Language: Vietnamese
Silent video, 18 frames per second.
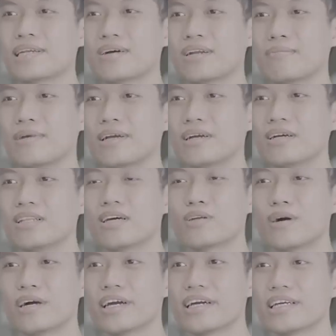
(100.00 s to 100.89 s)
hơn ban
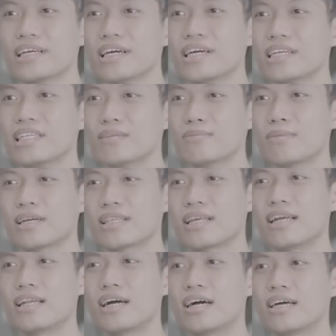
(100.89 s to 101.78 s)
đầu là mình cứ lướt qua hết
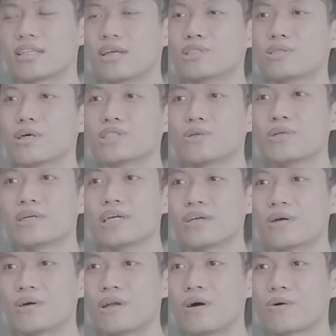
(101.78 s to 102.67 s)
nhưng mà tại là
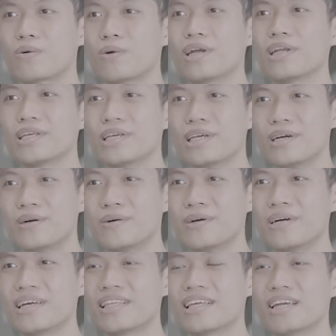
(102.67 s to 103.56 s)
tần suất xuất hiện của nó
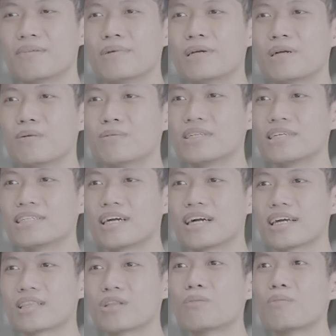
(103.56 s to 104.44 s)
quá là nhiều nên là
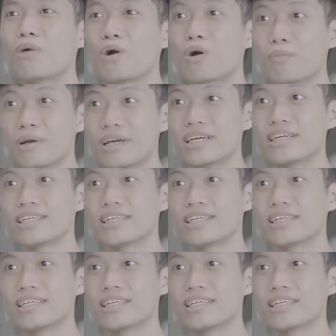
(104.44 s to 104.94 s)
mình cũng sinh ra cái